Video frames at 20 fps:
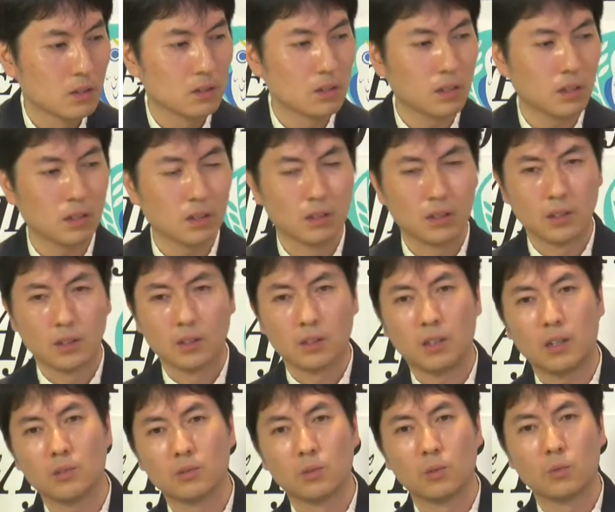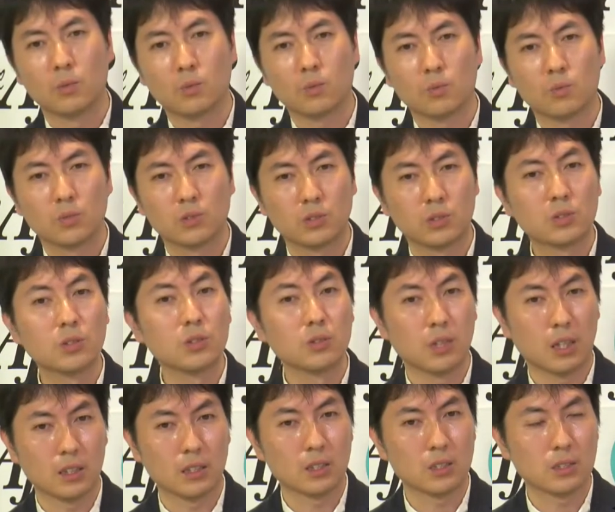であの次
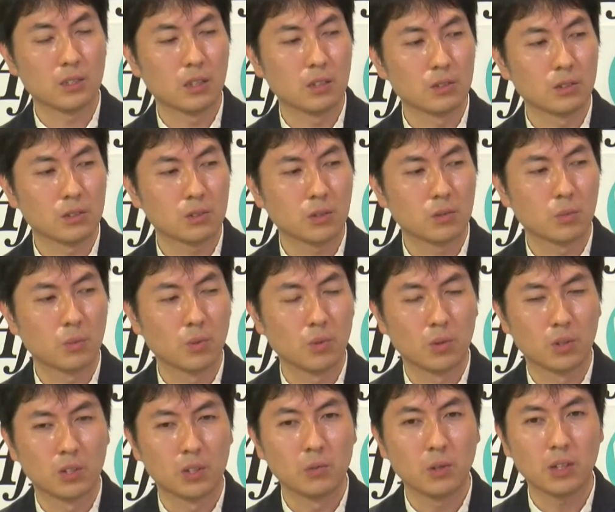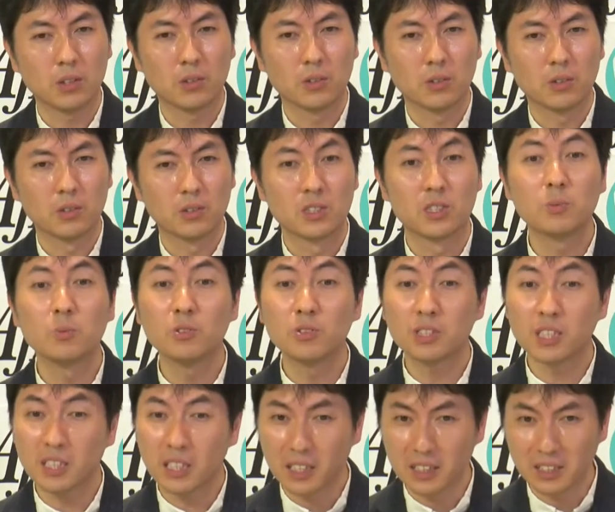の話なんですけどもいわゆる自分の
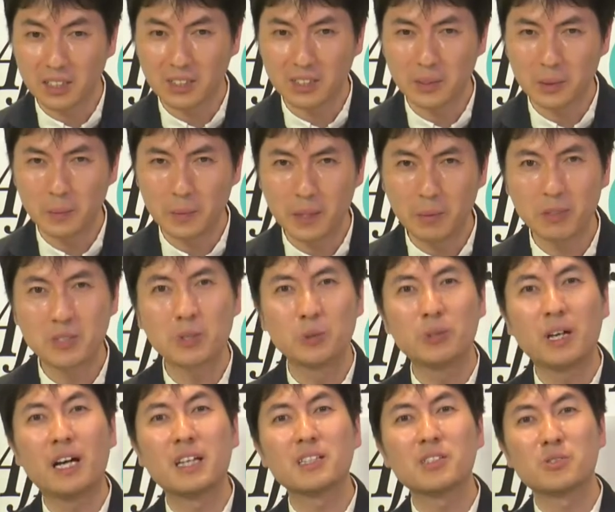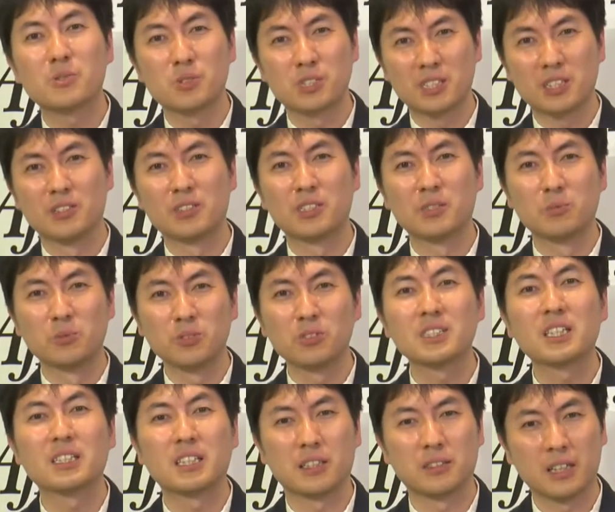世代です今ちょうど話をしている自分の
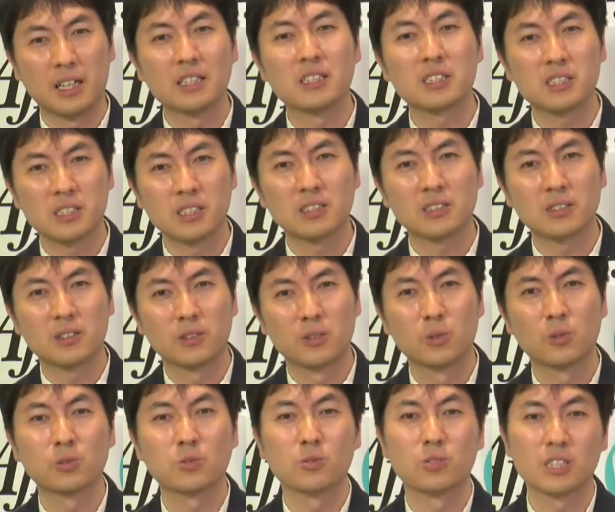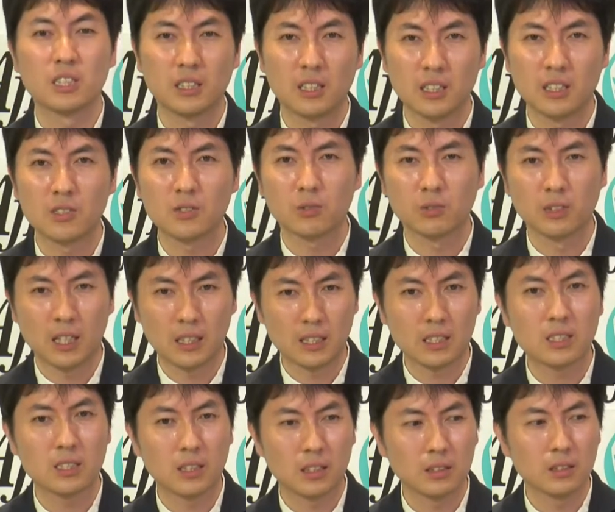世代の話ですロストジェネレーションの
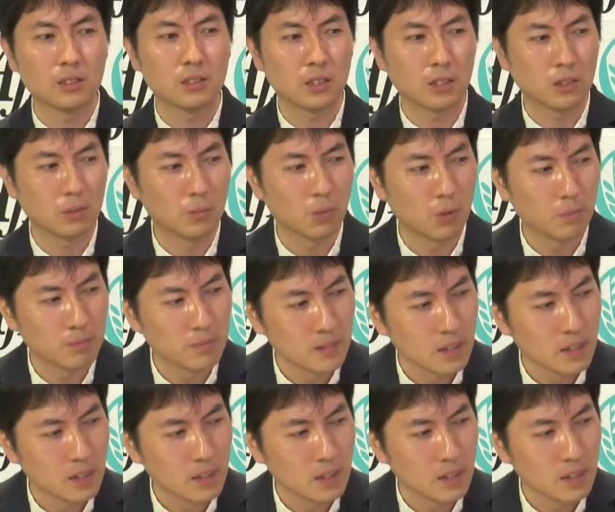話なんですけれども、